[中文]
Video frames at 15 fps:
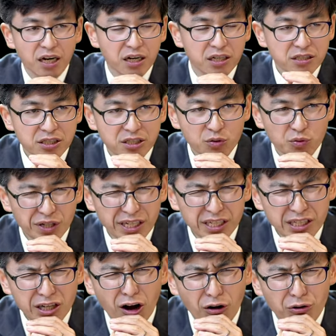呃，其实我
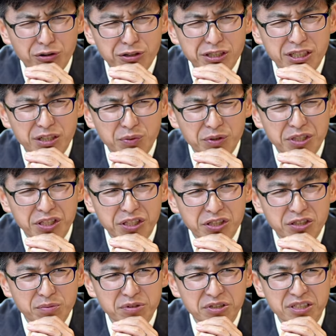也考虑了这个问题，
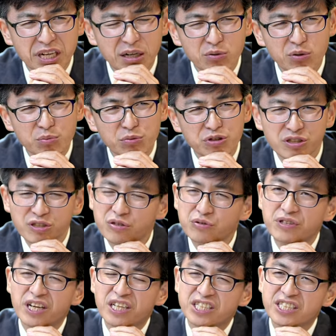是不是加尔文牧师
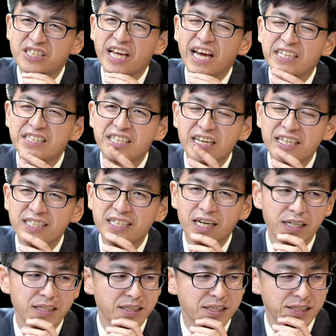有点太牵
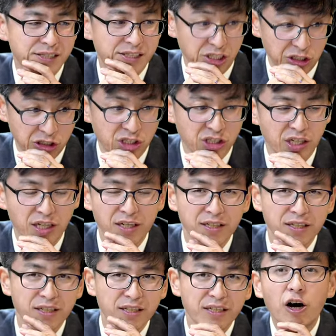强解释了
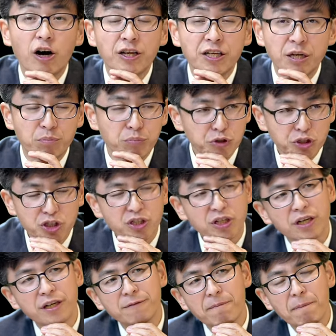啊？也不是
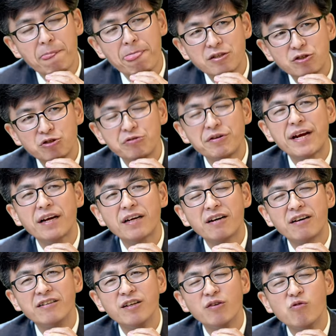哈，虽然
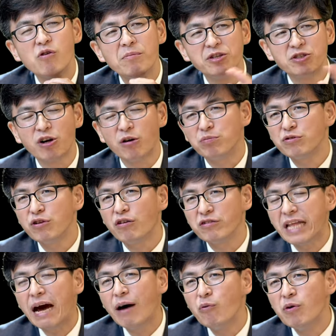可能我们找不到
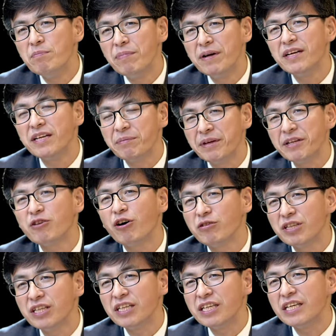他文本里面
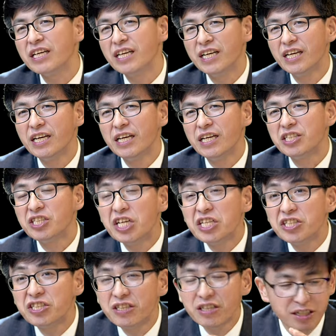到底
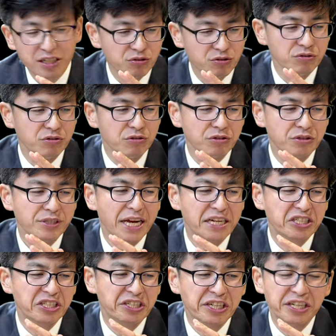真实的根据，但
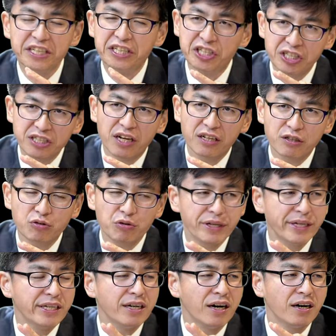是可以适当的
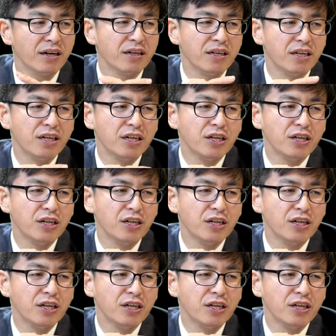推理哈，